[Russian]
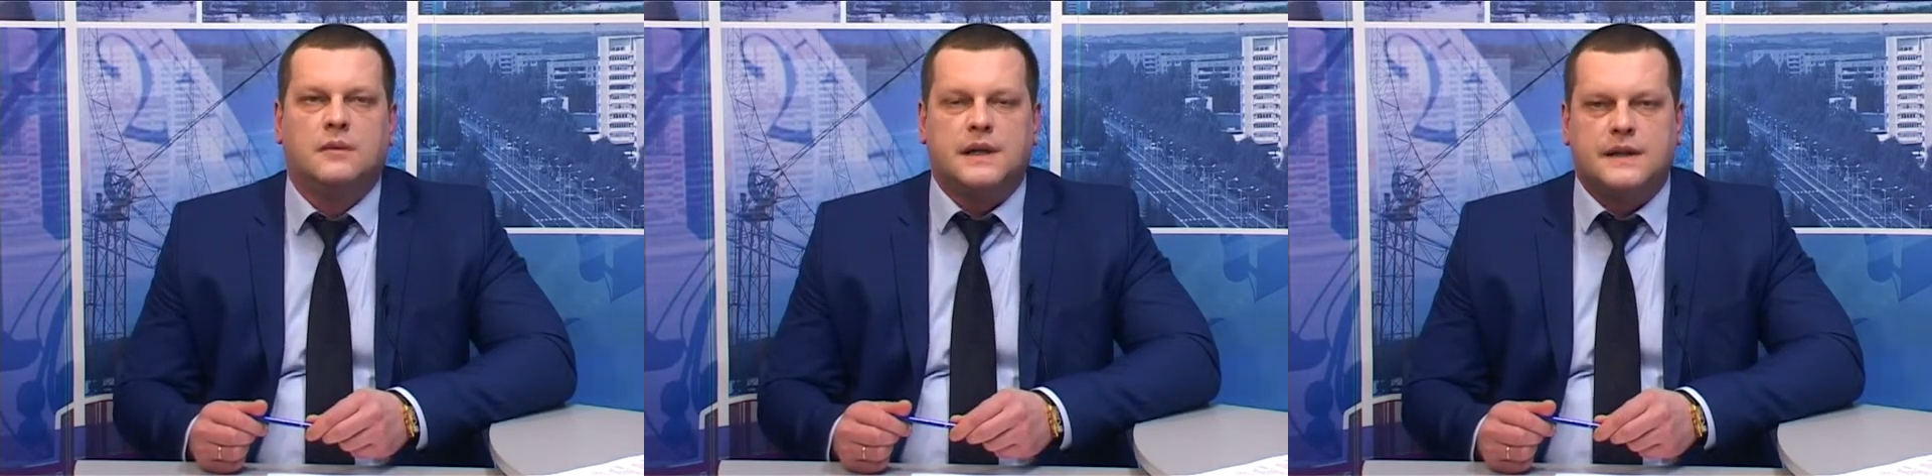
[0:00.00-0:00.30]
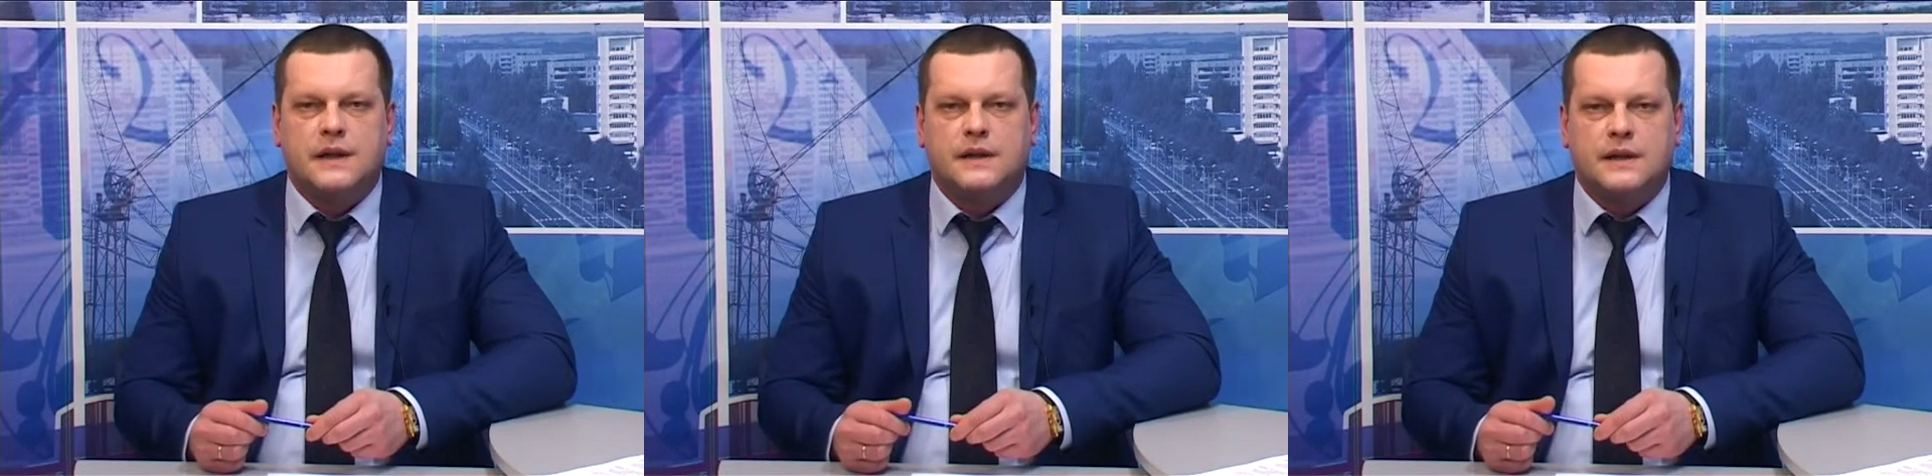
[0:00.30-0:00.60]

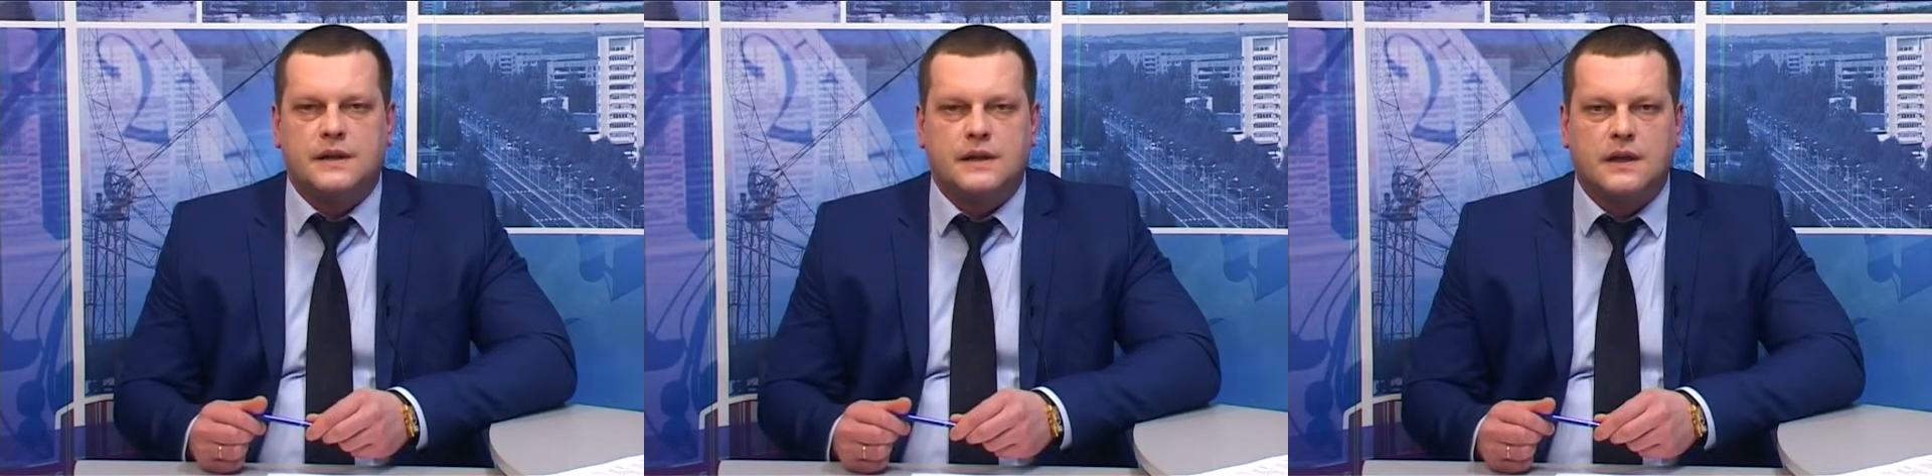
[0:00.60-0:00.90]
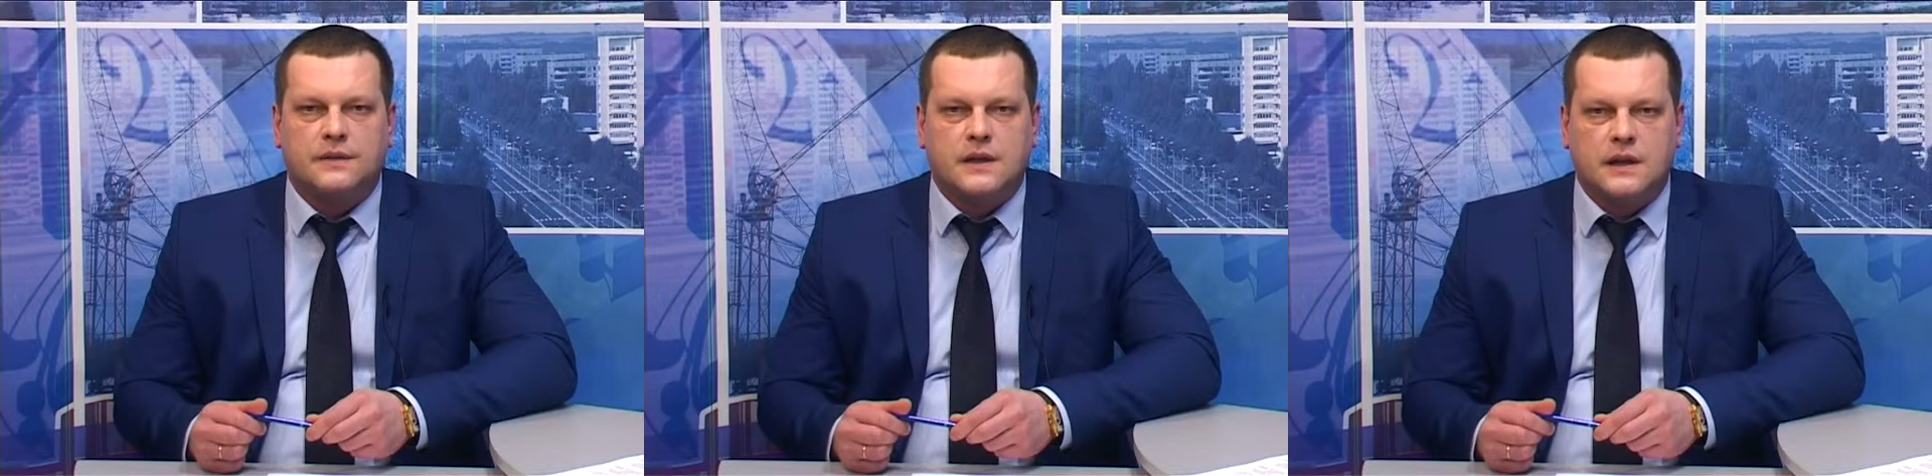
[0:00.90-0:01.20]
президента
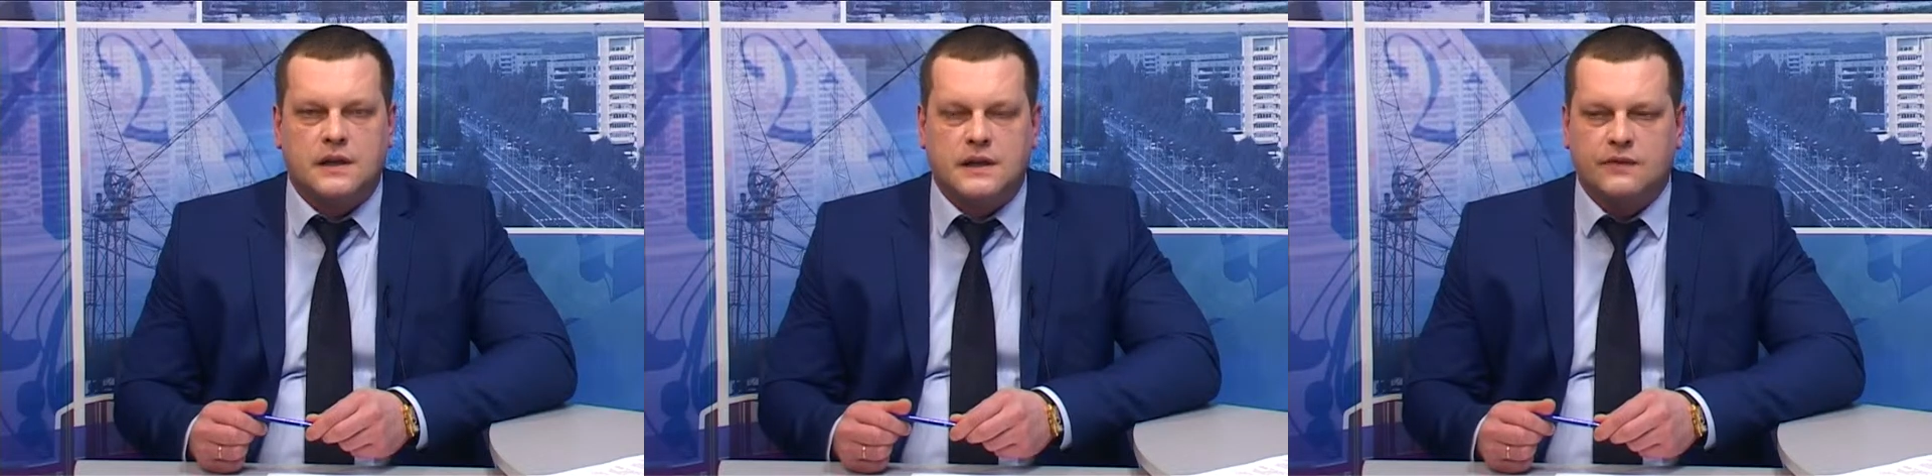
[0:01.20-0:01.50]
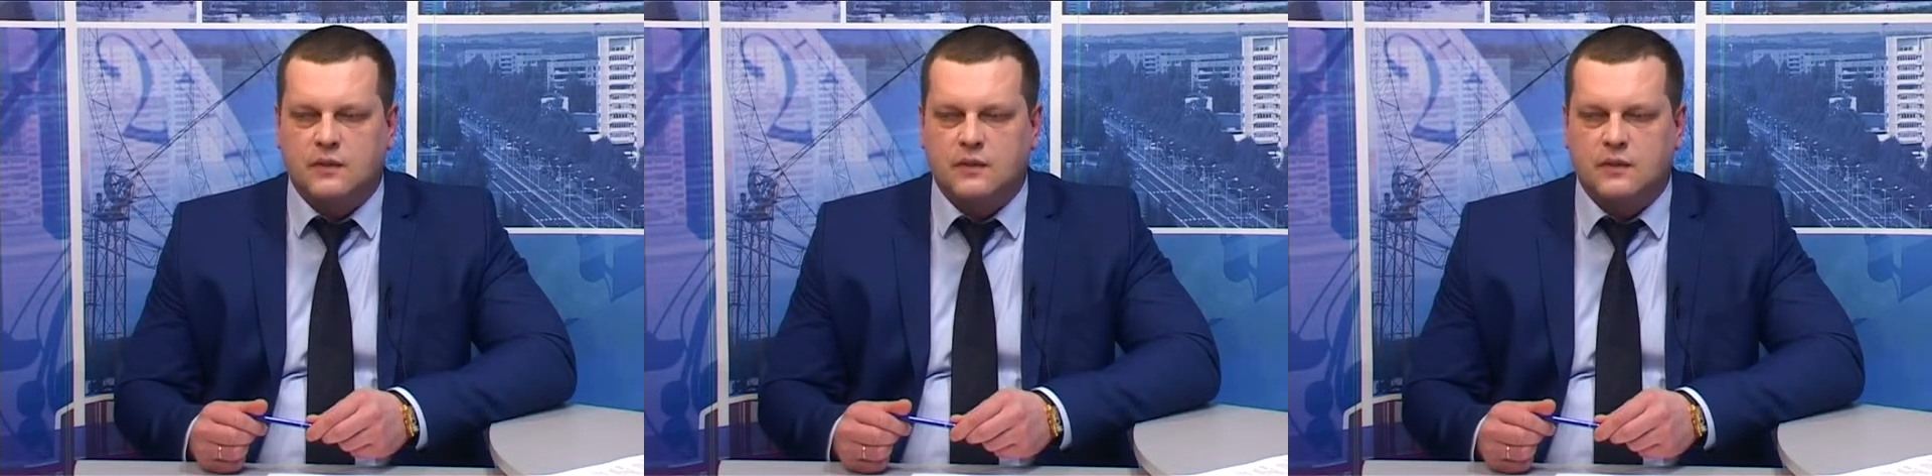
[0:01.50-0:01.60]
Российской Федерации.